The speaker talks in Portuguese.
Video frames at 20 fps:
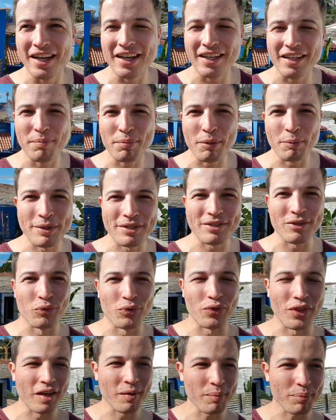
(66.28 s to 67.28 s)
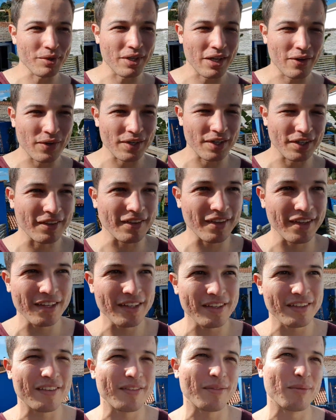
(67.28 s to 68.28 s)
aqui para passar o tempo na
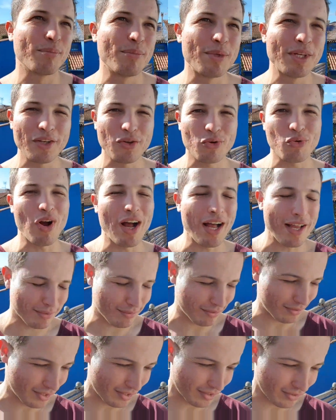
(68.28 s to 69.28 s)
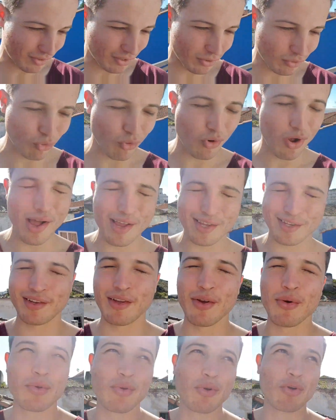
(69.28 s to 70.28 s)
quarentena, então, um mini churrasco, né? Não é
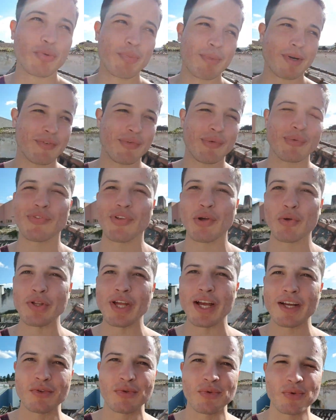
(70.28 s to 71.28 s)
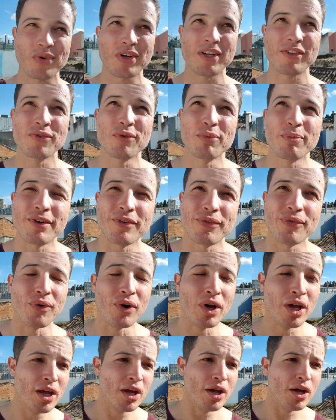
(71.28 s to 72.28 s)
churrascão igual do Brasil, saudade do churrasco do
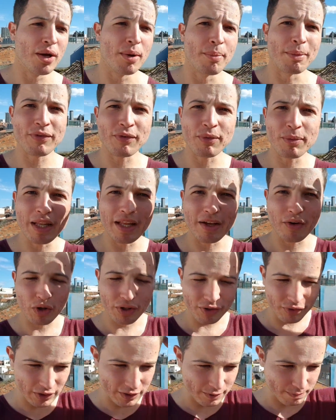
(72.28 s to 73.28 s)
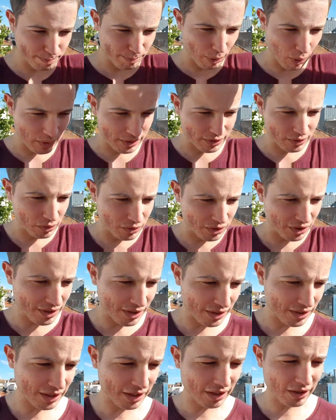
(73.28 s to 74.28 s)
Brasil. Mas vamos lá, quais são as boas
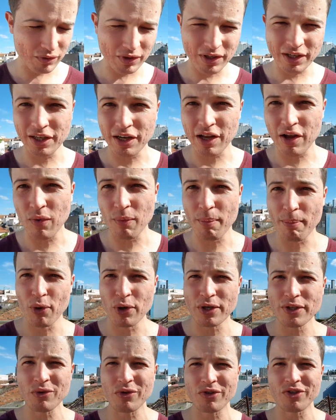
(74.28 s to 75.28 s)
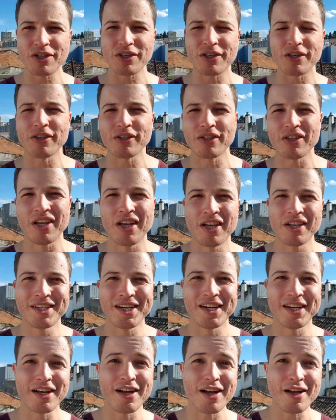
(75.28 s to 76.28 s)
notícias aqui do canal? Boas notícias.
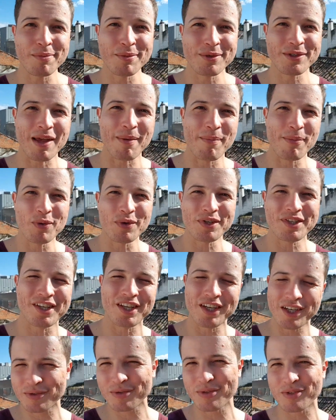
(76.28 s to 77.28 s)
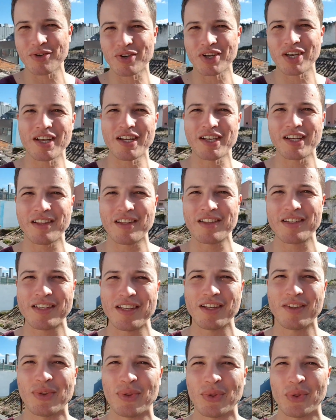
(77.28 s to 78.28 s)
Chegamos a mil inscritos, eu quero
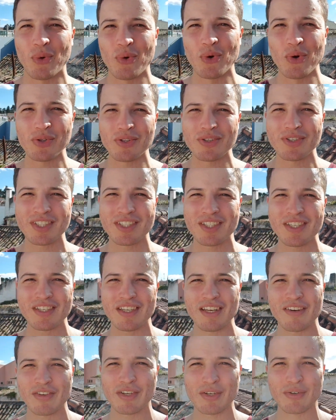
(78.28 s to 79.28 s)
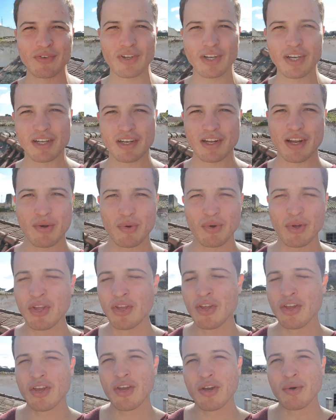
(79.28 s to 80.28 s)
agradecer a todos que se inscreveram no canal,
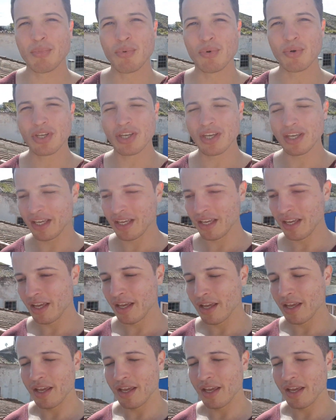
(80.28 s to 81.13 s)
porque